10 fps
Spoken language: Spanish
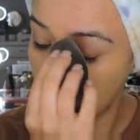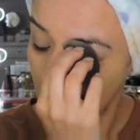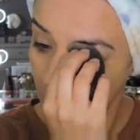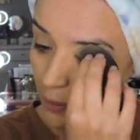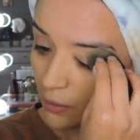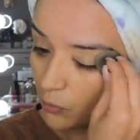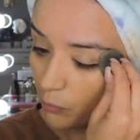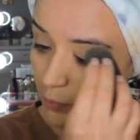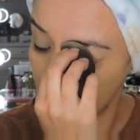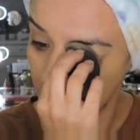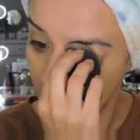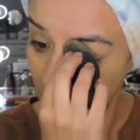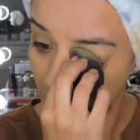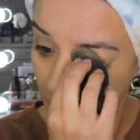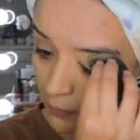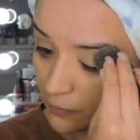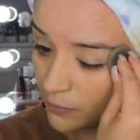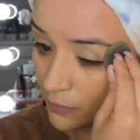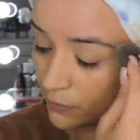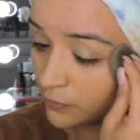La voy a comprar para,
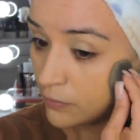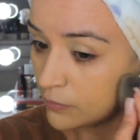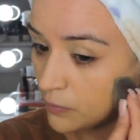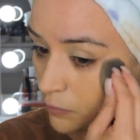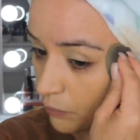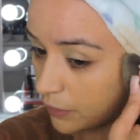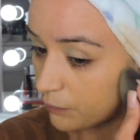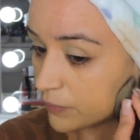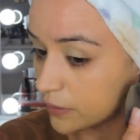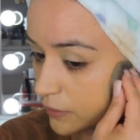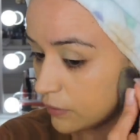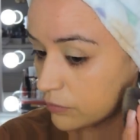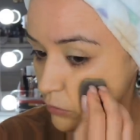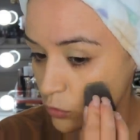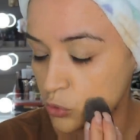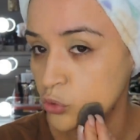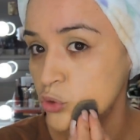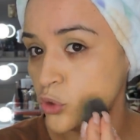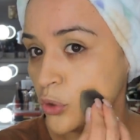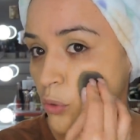para ver qué tal
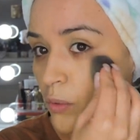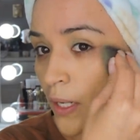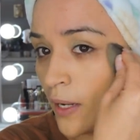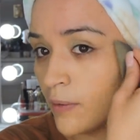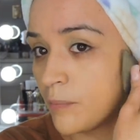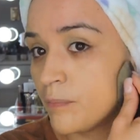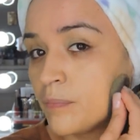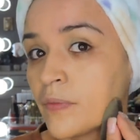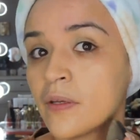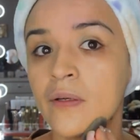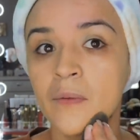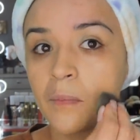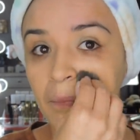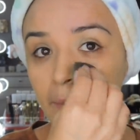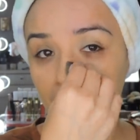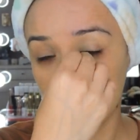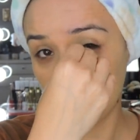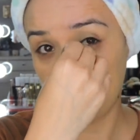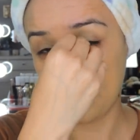funciona. Vean.